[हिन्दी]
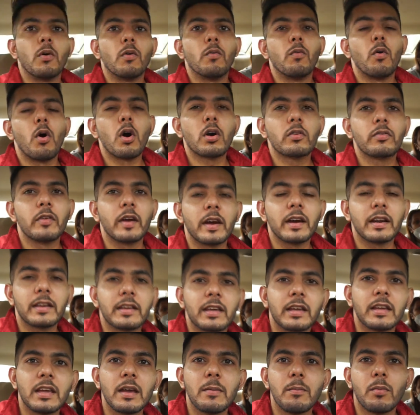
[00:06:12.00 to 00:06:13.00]
वॉकवे करके
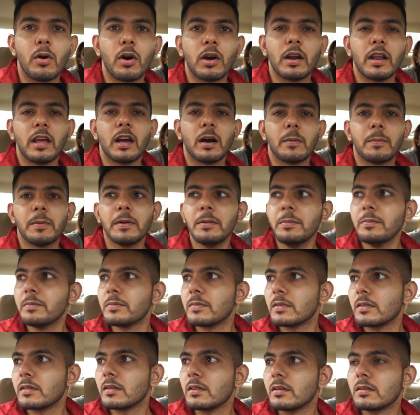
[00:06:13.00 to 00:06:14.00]
ये मॉल है यहाँ पे
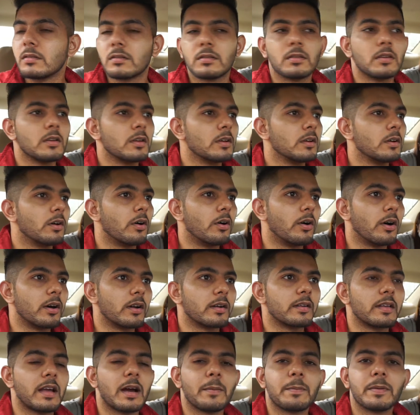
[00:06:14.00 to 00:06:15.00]
और
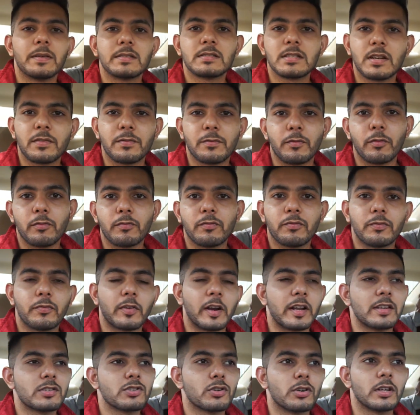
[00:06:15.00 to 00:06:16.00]
यहाँ पे सिर्फ
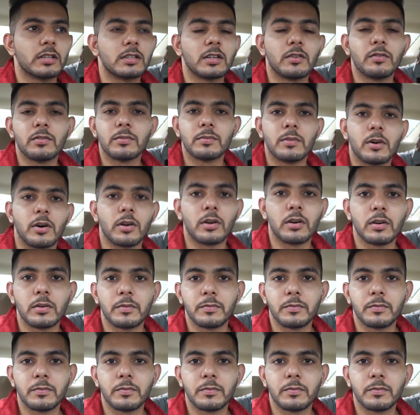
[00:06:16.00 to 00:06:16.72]
फ्रेश होना था और